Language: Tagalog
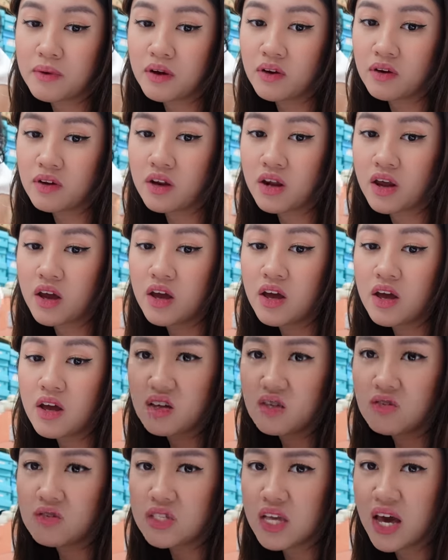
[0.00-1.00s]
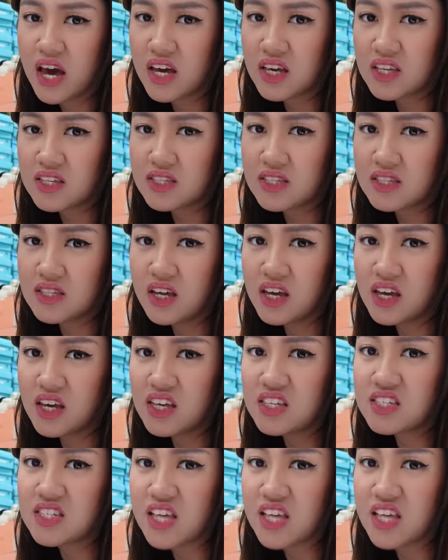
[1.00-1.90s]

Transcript: Kaya yung size, nagiging